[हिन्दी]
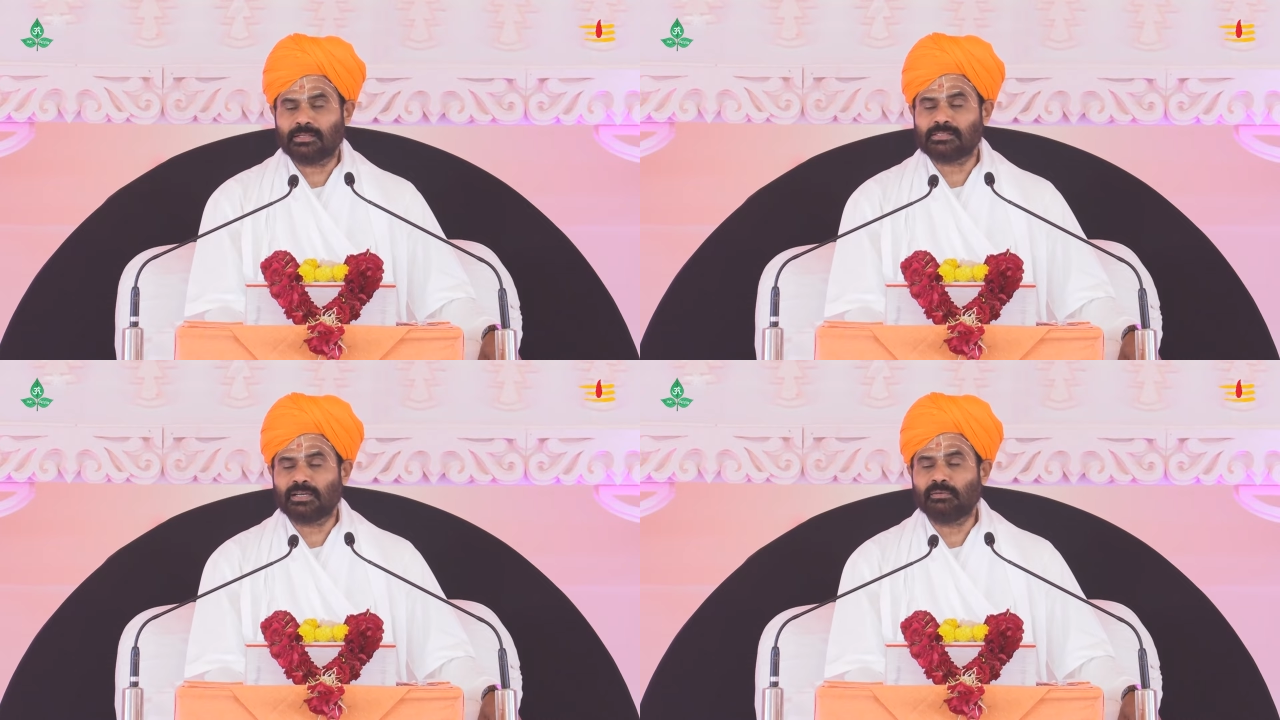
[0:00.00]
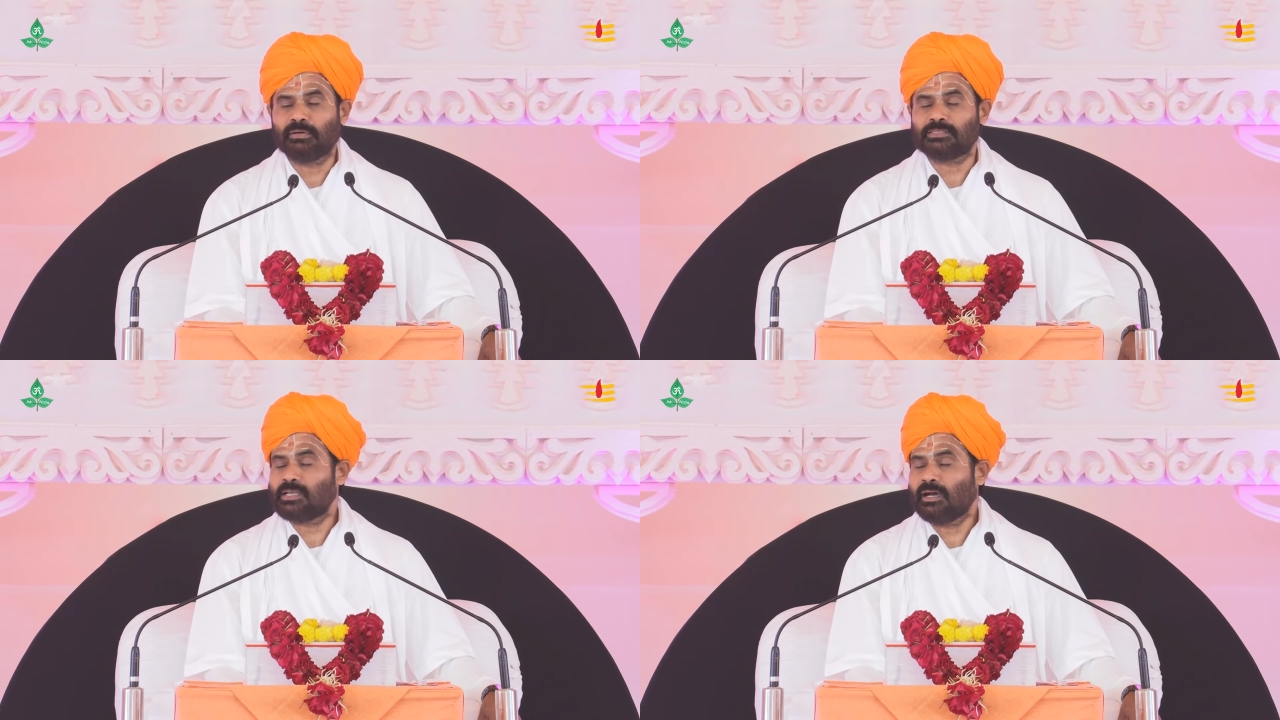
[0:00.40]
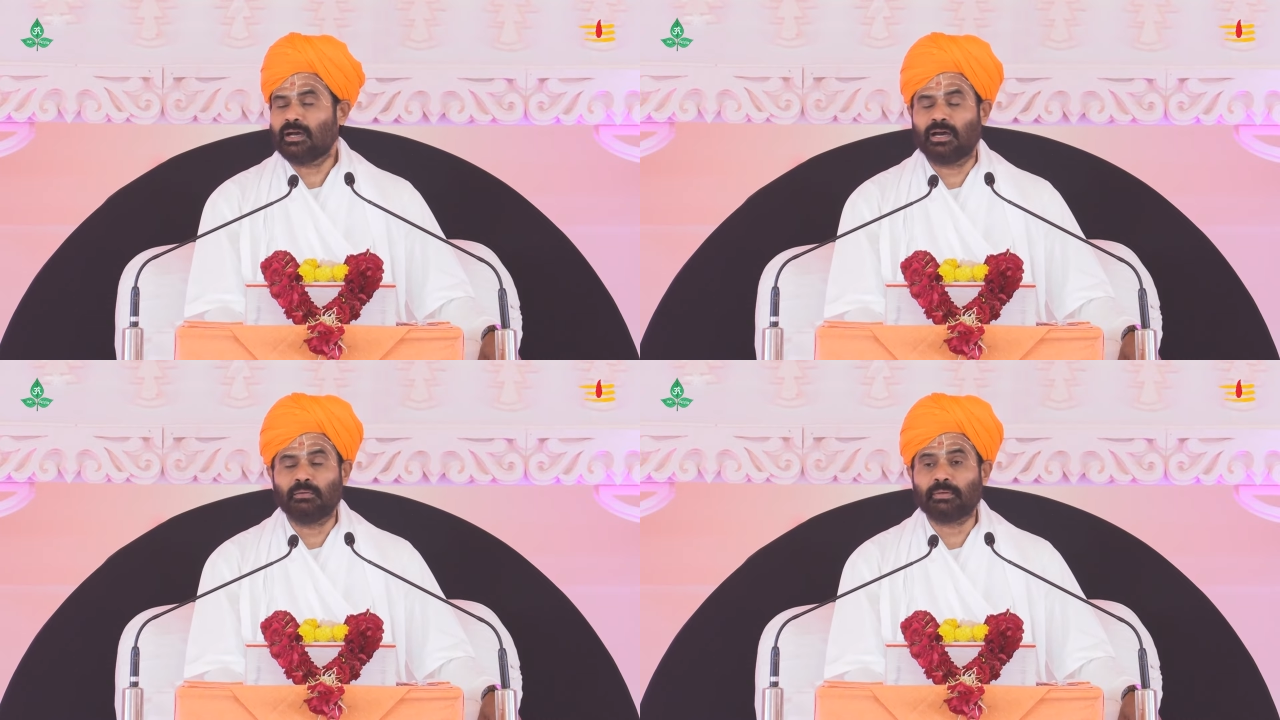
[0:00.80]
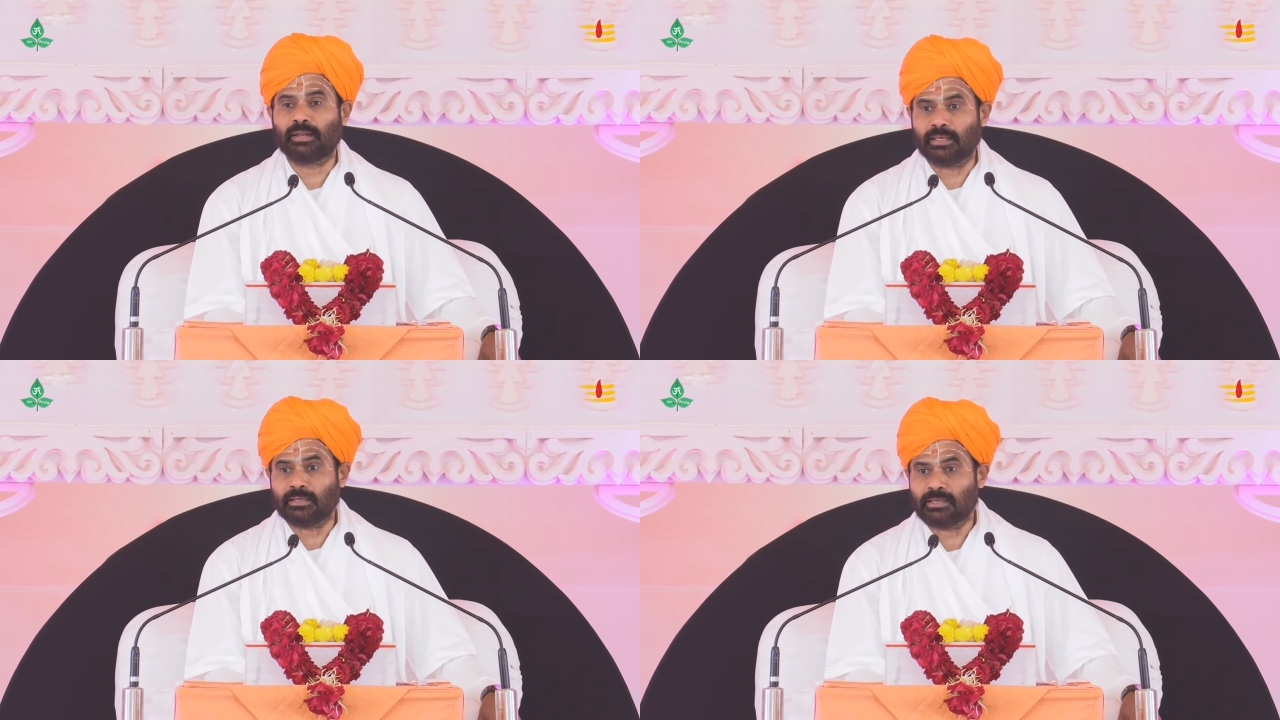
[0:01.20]
जहाँ जहाँ हम
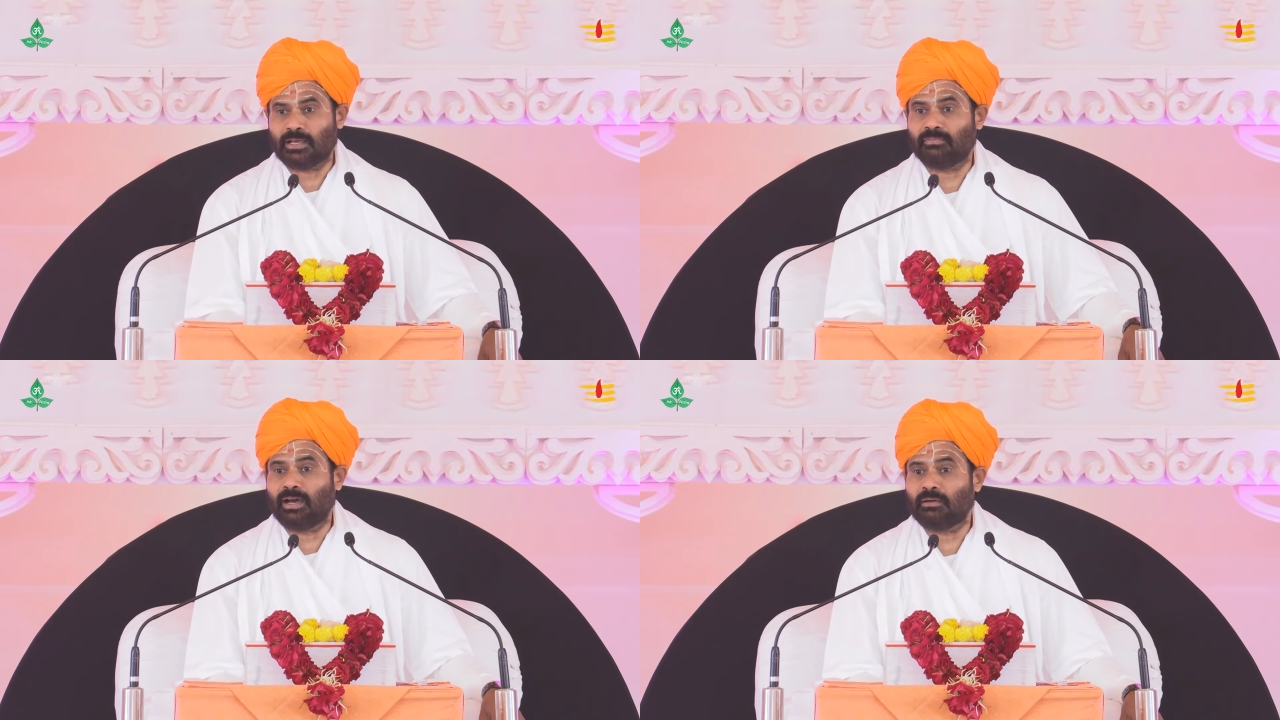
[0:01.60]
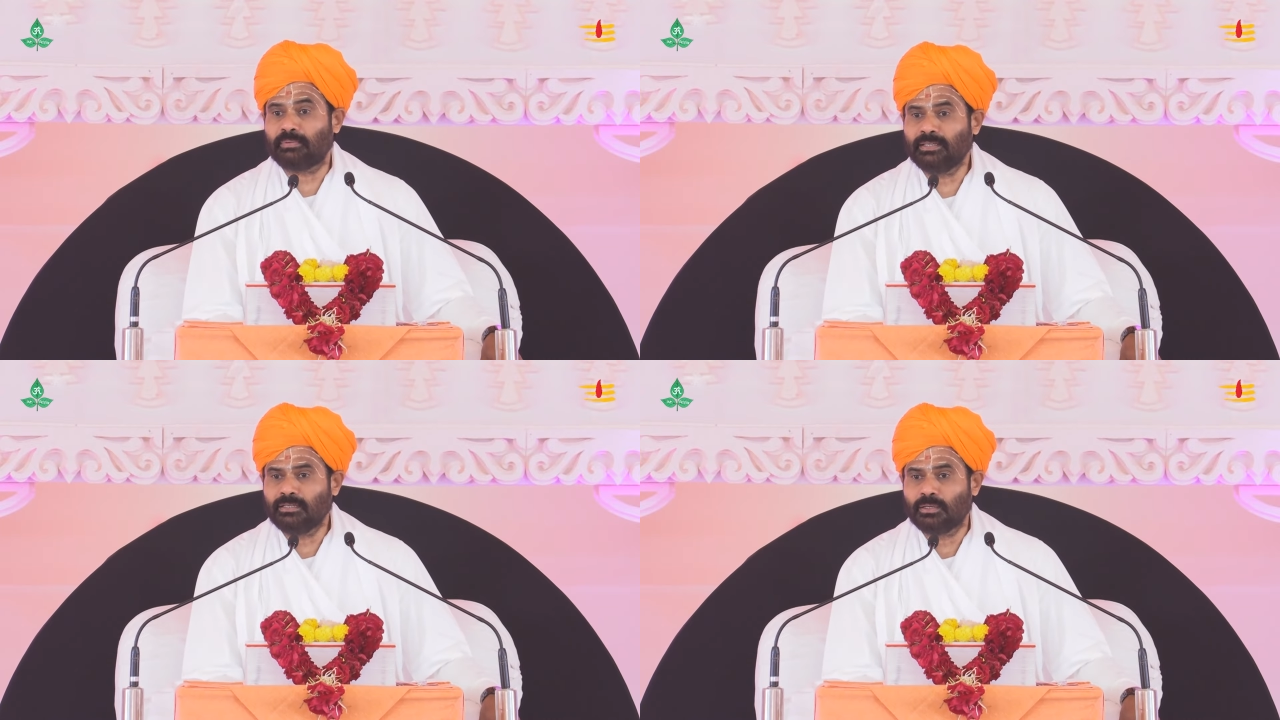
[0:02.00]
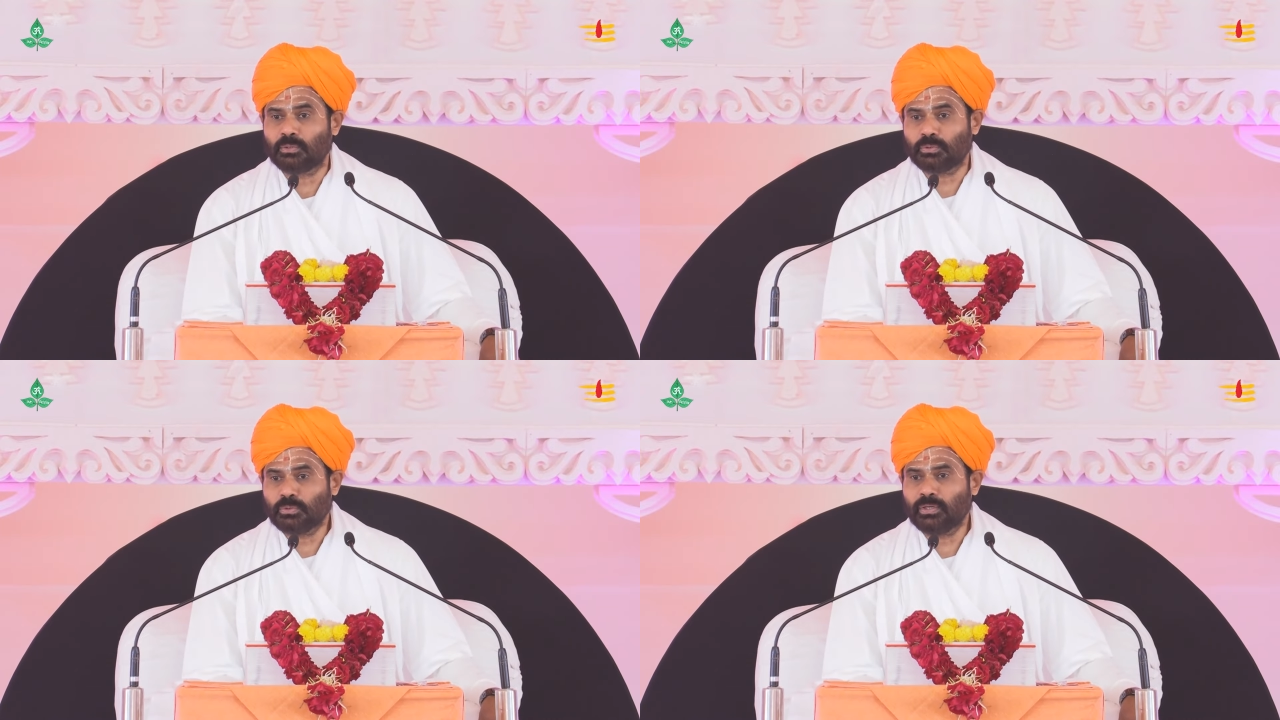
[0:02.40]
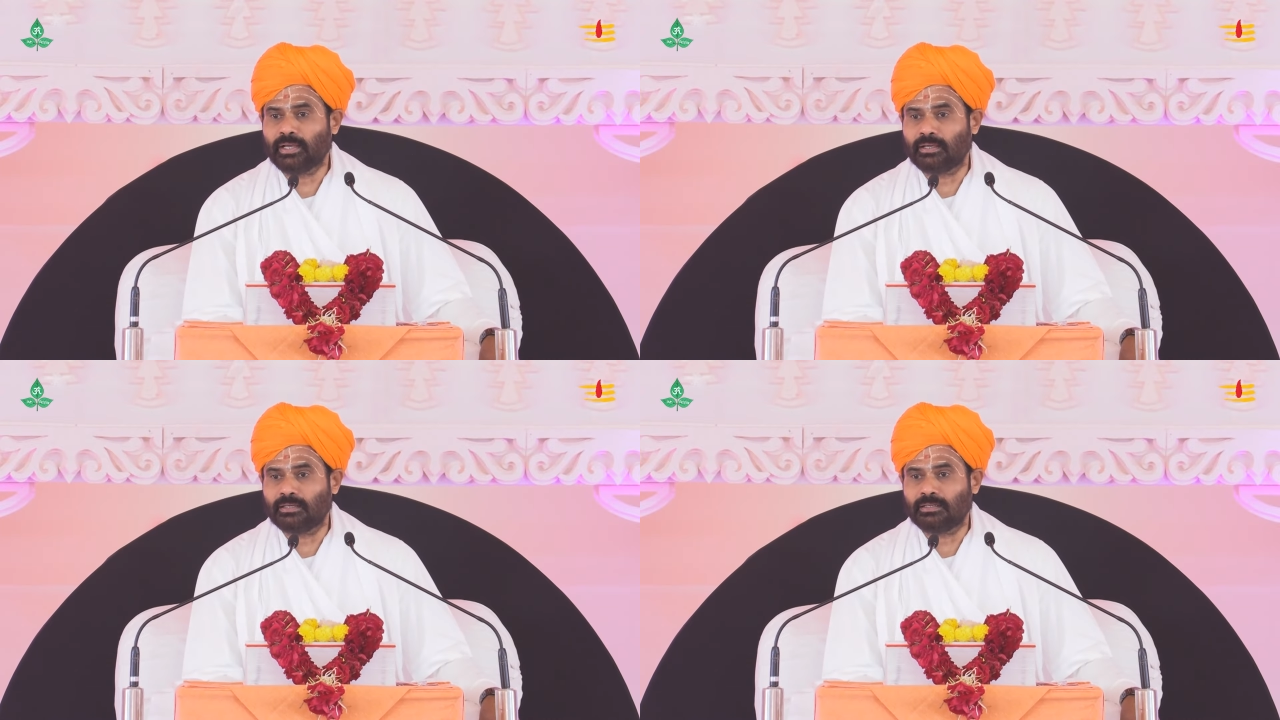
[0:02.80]
नहीं हैं वहाँ भी वो है